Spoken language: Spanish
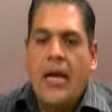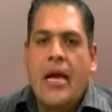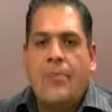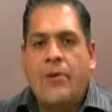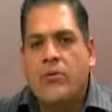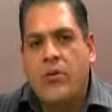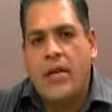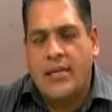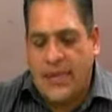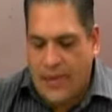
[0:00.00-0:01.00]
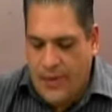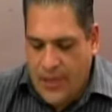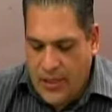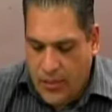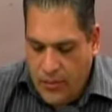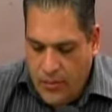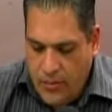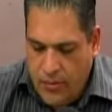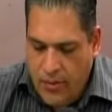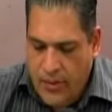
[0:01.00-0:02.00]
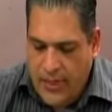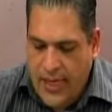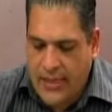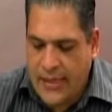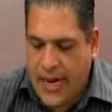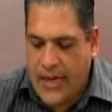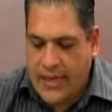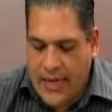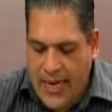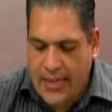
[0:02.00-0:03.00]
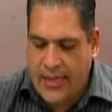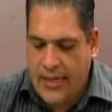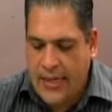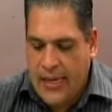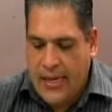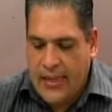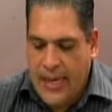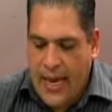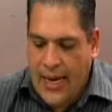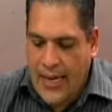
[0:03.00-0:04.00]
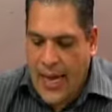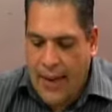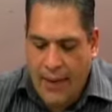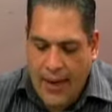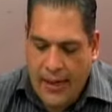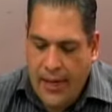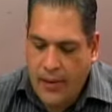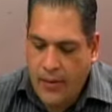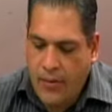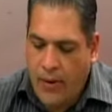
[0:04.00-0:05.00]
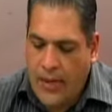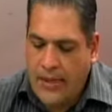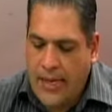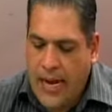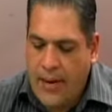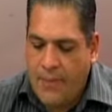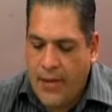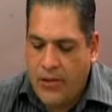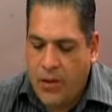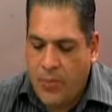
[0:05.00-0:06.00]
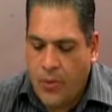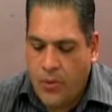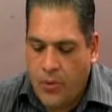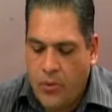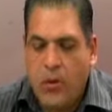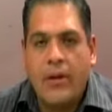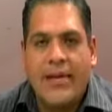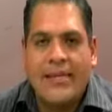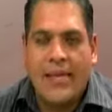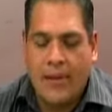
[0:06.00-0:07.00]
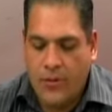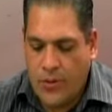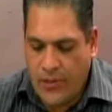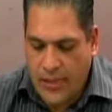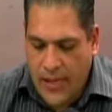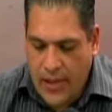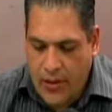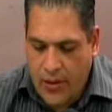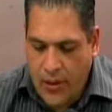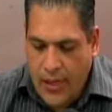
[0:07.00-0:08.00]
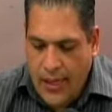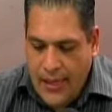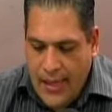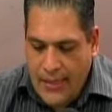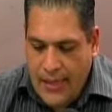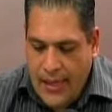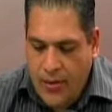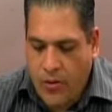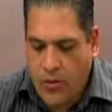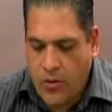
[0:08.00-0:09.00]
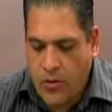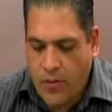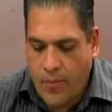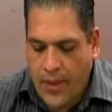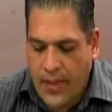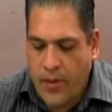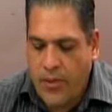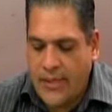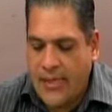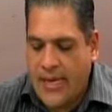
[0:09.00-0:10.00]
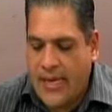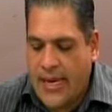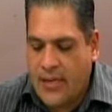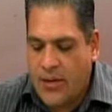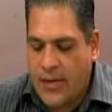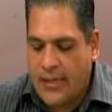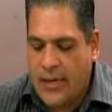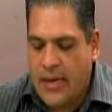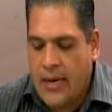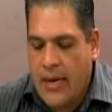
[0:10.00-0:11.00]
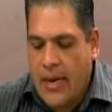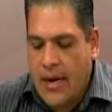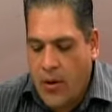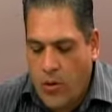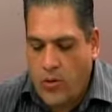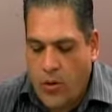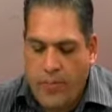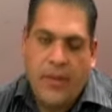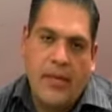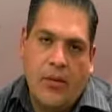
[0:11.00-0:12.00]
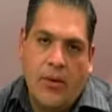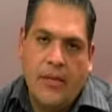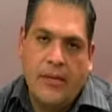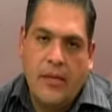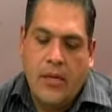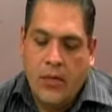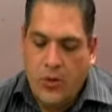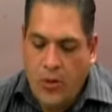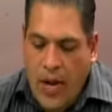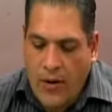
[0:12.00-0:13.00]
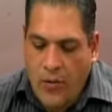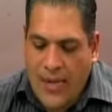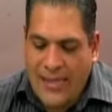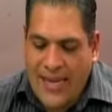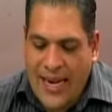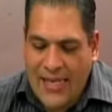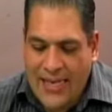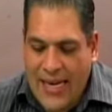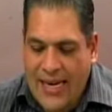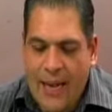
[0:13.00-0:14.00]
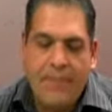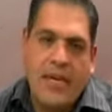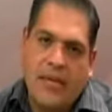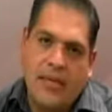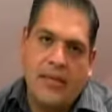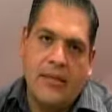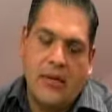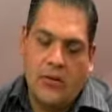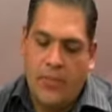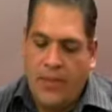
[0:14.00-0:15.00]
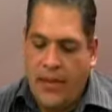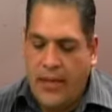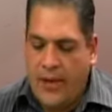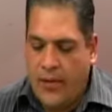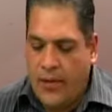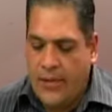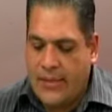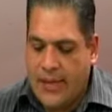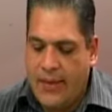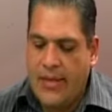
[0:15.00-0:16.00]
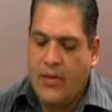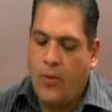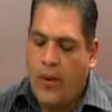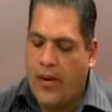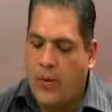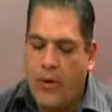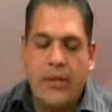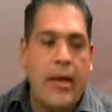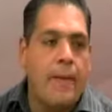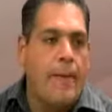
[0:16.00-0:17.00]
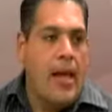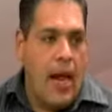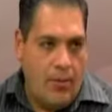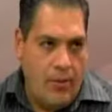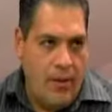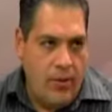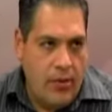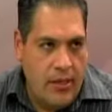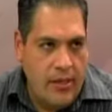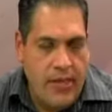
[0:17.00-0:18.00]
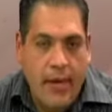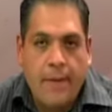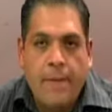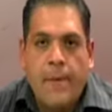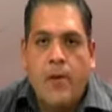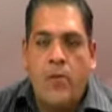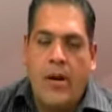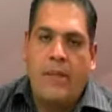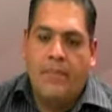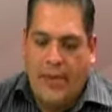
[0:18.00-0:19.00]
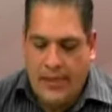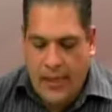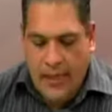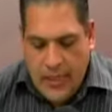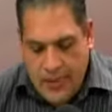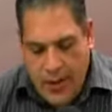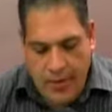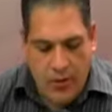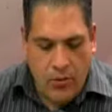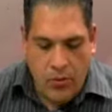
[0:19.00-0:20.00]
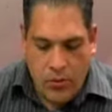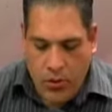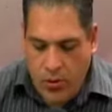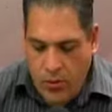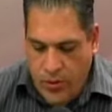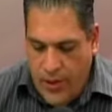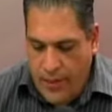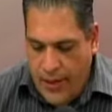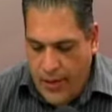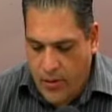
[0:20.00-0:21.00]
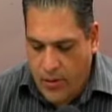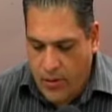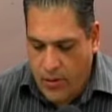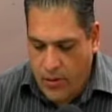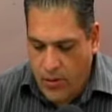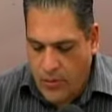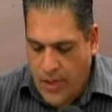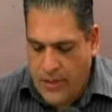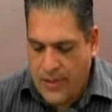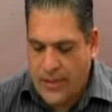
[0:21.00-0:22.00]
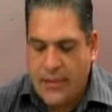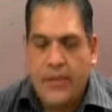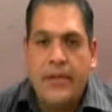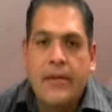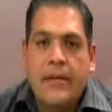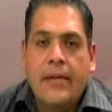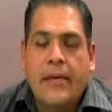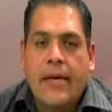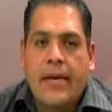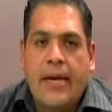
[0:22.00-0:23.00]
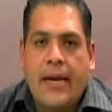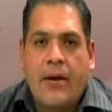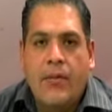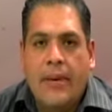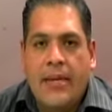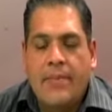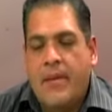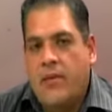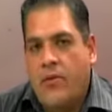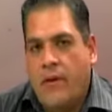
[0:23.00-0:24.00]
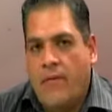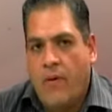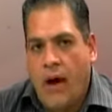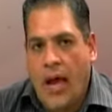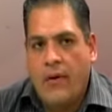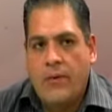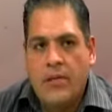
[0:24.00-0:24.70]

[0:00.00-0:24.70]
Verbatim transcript: El producto del servicio, quién será el cliente, qué área abarca, cuál será el precio del producto que estaremos ofreciendo, qué hacer con los competidores y qué es lo que hacen los competidores, son algunas de las herramientas que los emprendedores deben de tomar en cuenta al momento de iniciar una empresa. Es para mí un gusto, como siempre, como todos los martes, recibir eh, el acompañamiento de FOJAL, una